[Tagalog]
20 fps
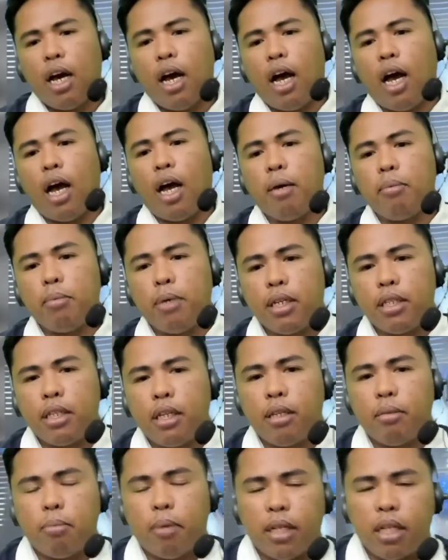
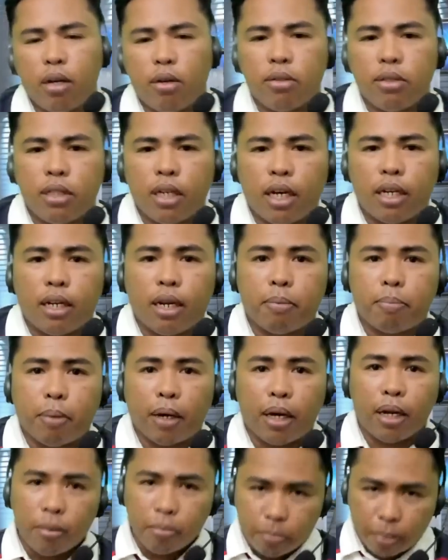Aaminin ba daw niya na
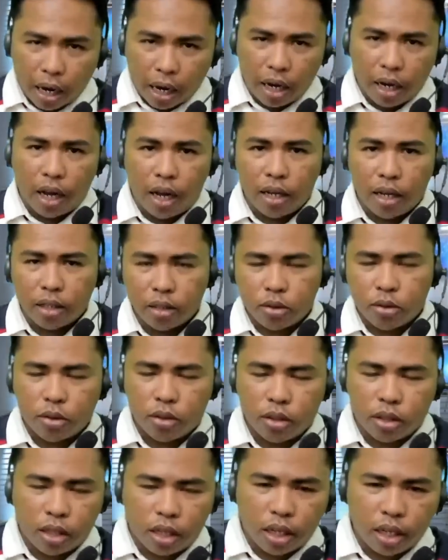palpak ang
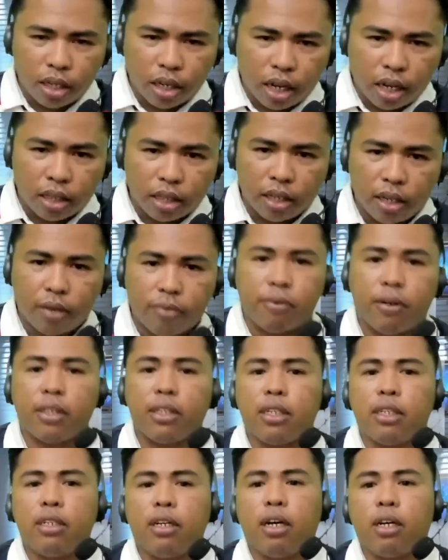doktrina ni na
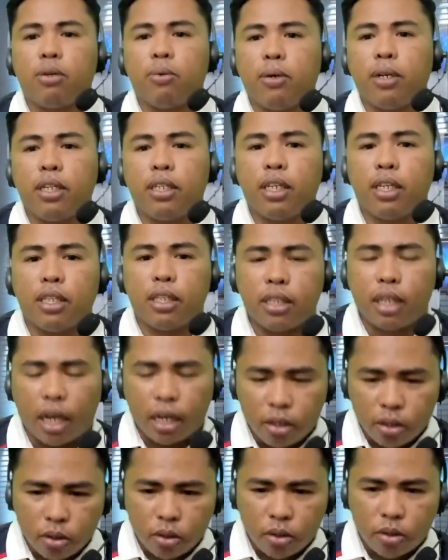Father Darwin
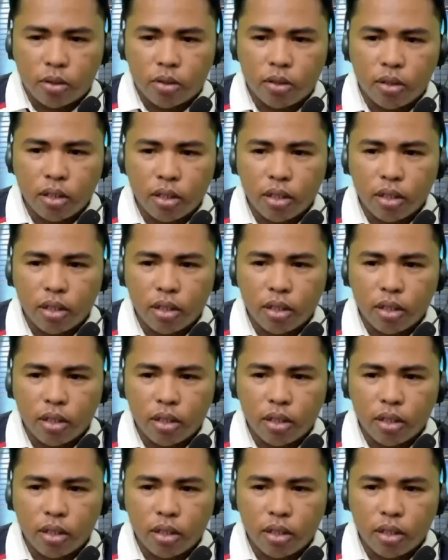Gitgano?